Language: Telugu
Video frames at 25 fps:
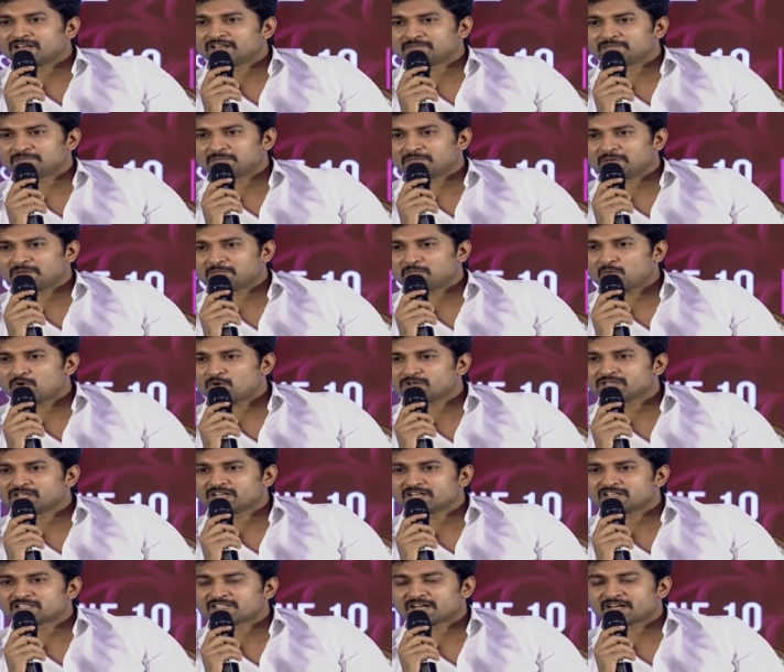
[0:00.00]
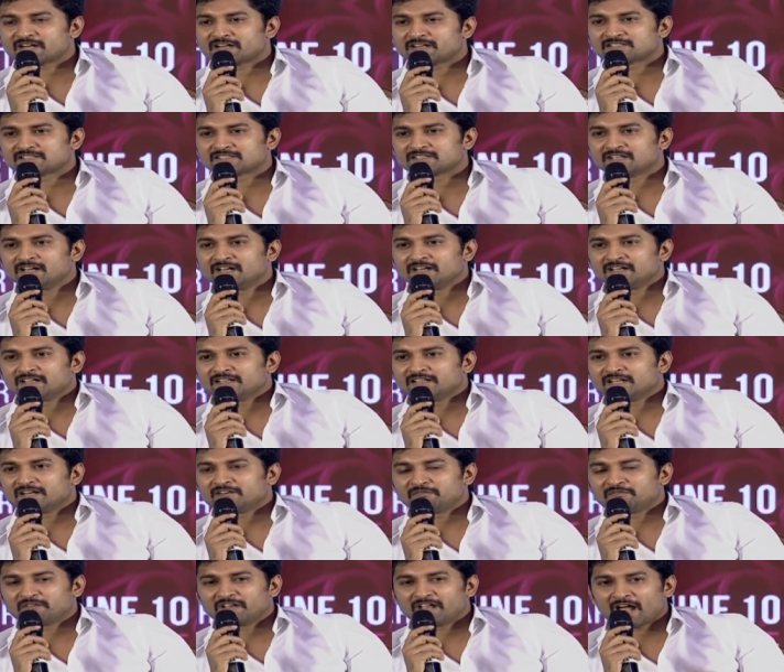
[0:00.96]
దీన్ని మోర్ దెన్ అ స్టేటస్
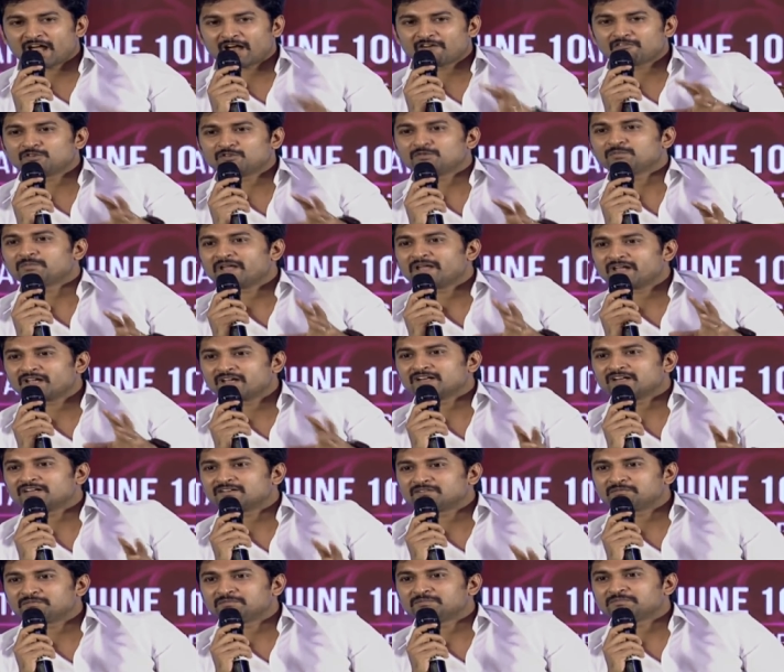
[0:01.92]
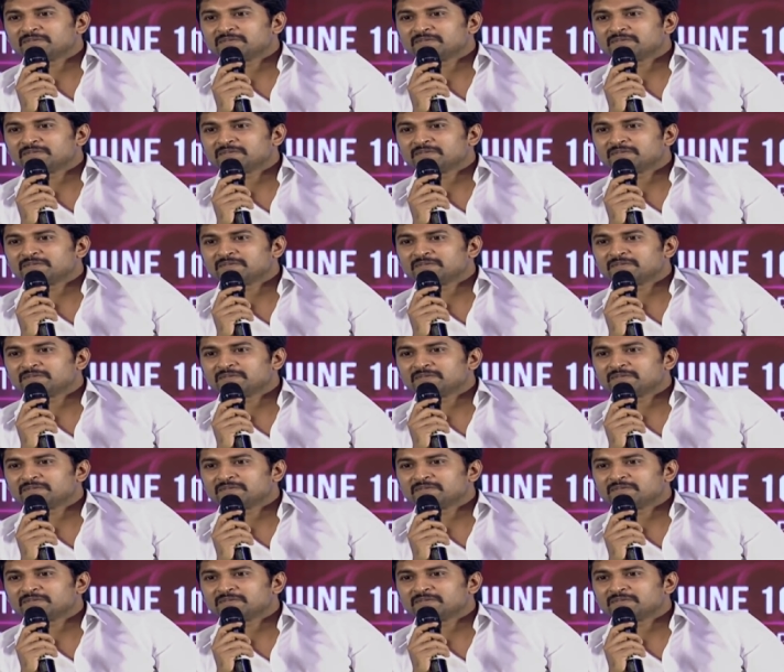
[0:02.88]
దట్ వీ హ్యావ్ టు మేక్ ఇట్